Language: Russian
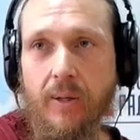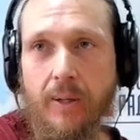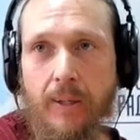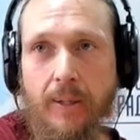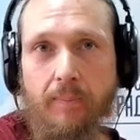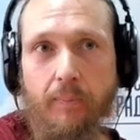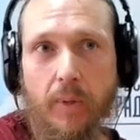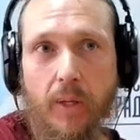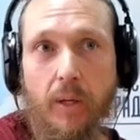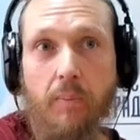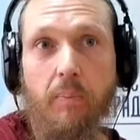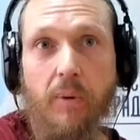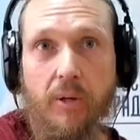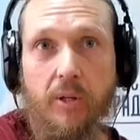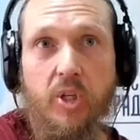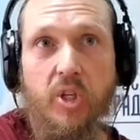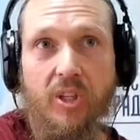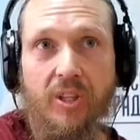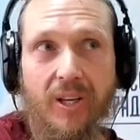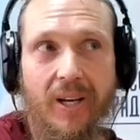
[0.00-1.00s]
Угу. Да,
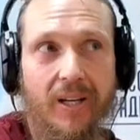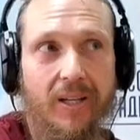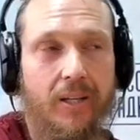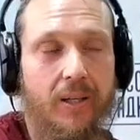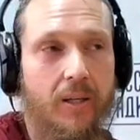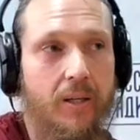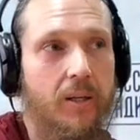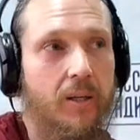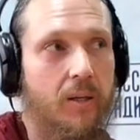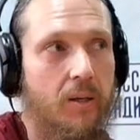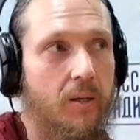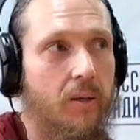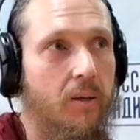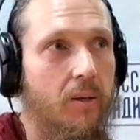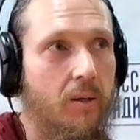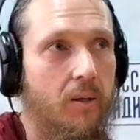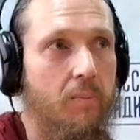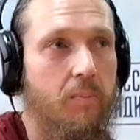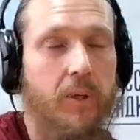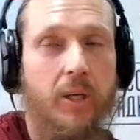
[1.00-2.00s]

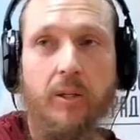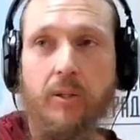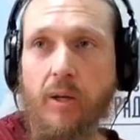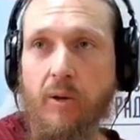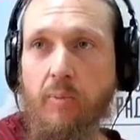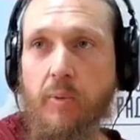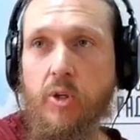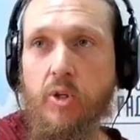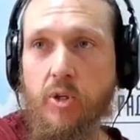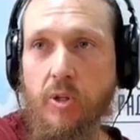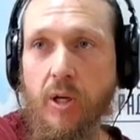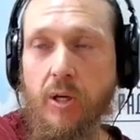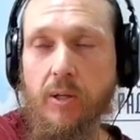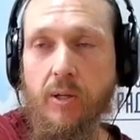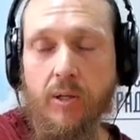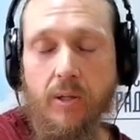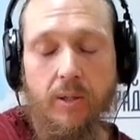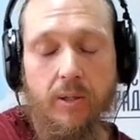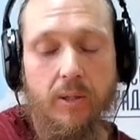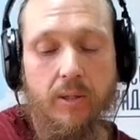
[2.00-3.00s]
почитание предков,
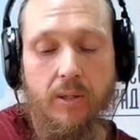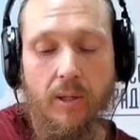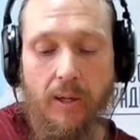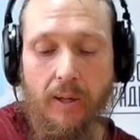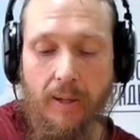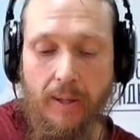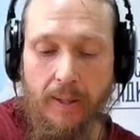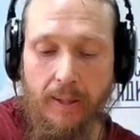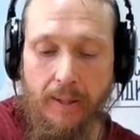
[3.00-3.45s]
почитание родителей.